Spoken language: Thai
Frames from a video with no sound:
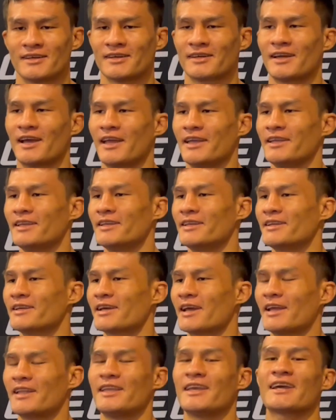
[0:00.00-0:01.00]
ใคร
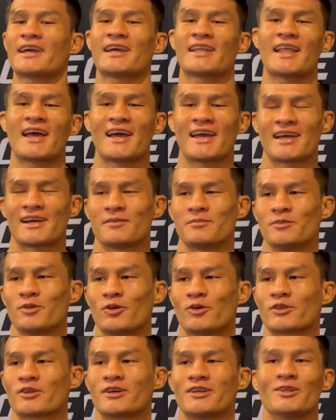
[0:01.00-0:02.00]
ใครดีใครได้ครับโด
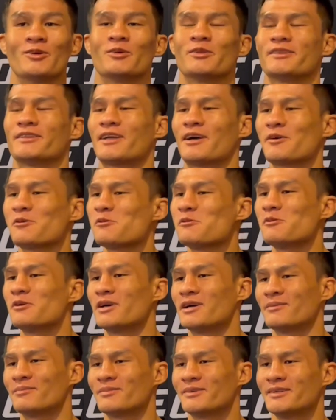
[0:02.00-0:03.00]
นก็หล่นทั้งคู่
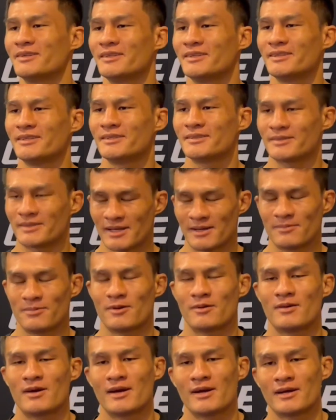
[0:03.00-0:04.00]
ครับครับเพ
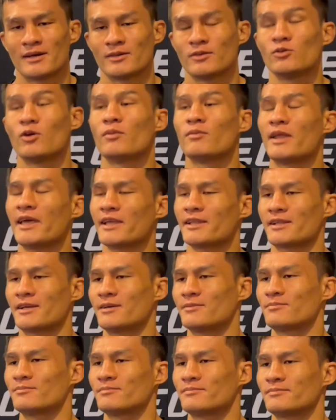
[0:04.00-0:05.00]
ราะว่านมเล็กนะค
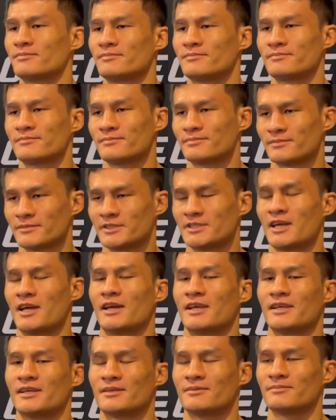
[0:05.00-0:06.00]
รับใช่
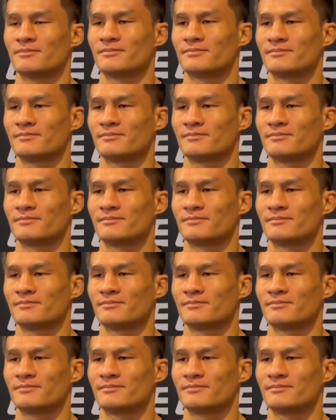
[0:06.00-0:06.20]
ครับ